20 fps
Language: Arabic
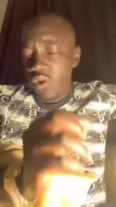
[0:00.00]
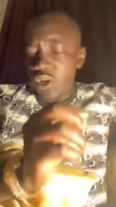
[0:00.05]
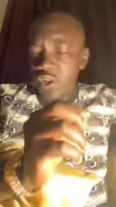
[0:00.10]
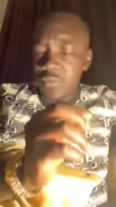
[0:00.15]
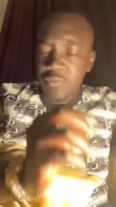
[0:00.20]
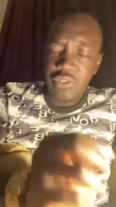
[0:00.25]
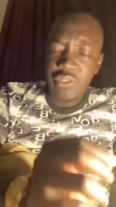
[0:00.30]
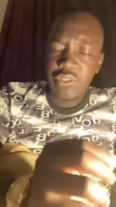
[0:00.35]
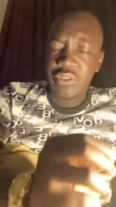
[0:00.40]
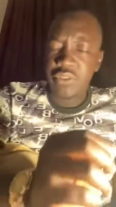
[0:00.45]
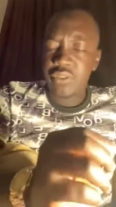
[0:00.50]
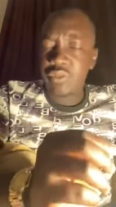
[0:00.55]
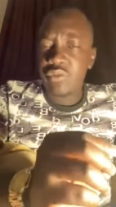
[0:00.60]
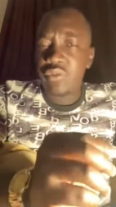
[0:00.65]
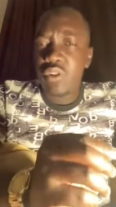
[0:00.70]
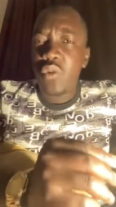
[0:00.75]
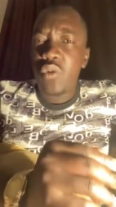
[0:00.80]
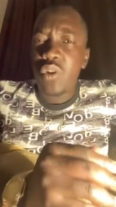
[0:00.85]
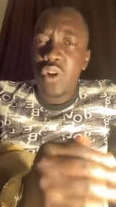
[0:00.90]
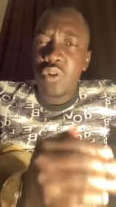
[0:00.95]
اول امس
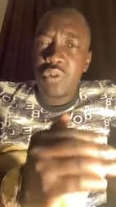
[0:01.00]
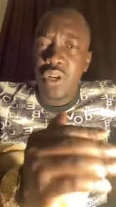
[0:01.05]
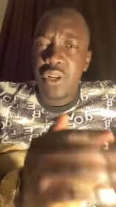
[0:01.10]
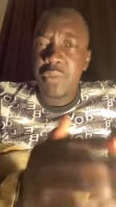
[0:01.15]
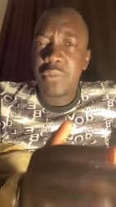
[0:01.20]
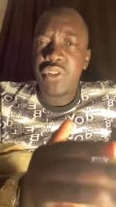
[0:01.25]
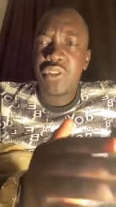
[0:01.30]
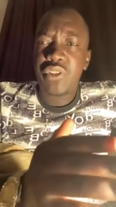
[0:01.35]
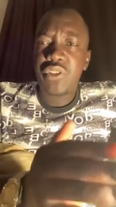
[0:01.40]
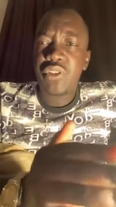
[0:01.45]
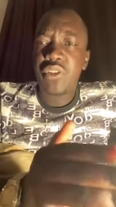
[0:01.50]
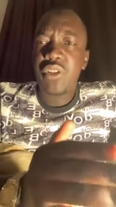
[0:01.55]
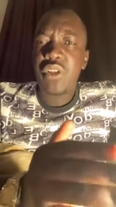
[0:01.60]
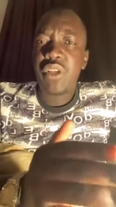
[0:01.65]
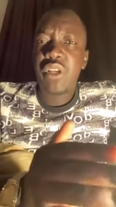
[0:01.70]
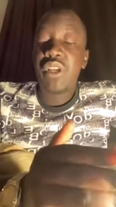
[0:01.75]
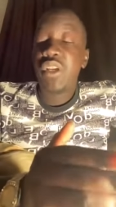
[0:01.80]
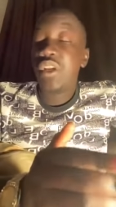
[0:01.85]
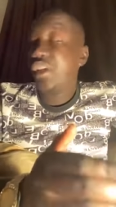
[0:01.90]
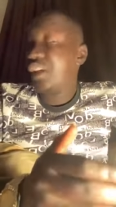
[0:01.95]
واول اول امس
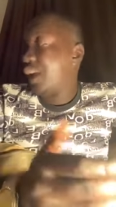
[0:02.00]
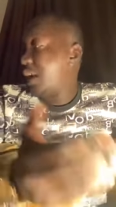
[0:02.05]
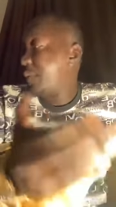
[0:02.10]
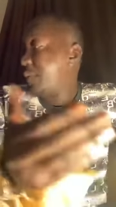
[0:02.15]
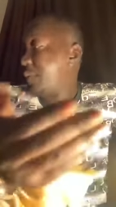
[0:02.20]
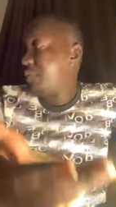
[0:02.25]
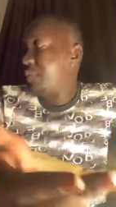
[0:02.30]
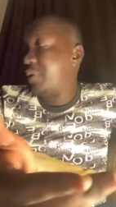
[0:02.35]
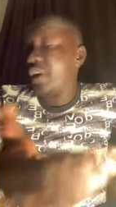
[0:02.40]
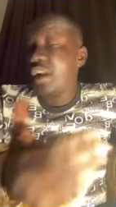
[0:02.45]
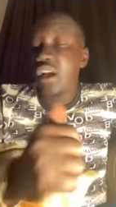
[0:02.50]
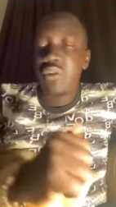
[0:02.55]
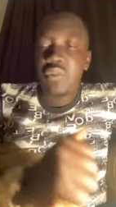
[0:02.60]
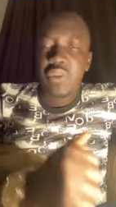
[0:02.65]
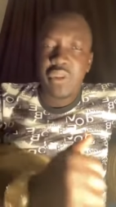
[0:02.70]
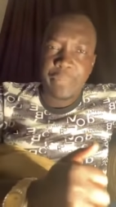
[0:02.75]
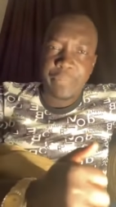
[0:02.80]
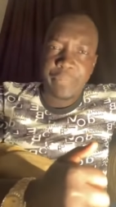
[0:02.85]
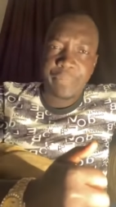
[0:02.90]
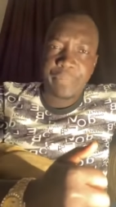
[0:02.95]
قامت
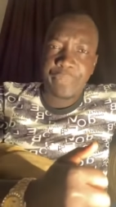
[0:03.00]
بلاوي